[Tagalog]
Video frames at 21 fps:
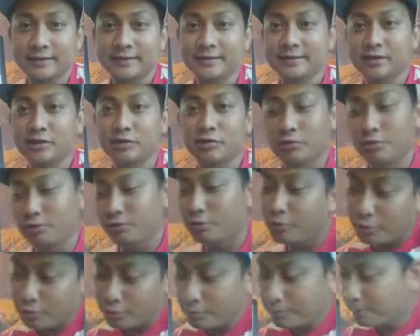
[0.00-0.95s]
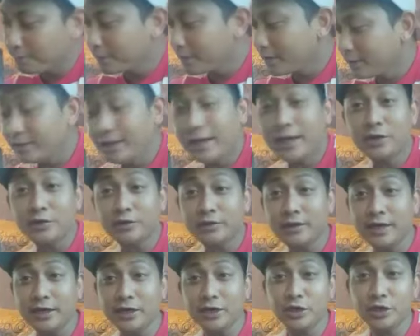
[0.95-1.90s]
So, thank you,
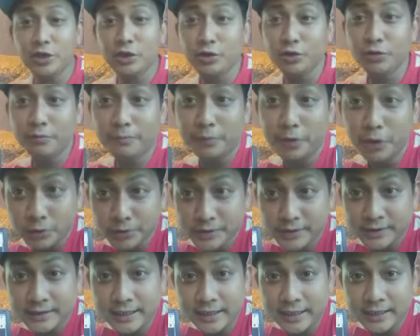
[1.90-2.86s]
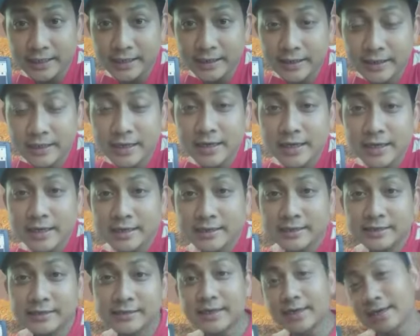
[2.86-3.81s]
thank you, bro Sid,
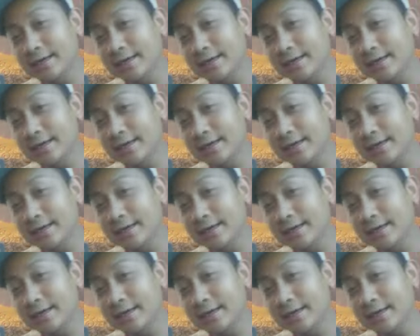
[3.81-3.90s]
sa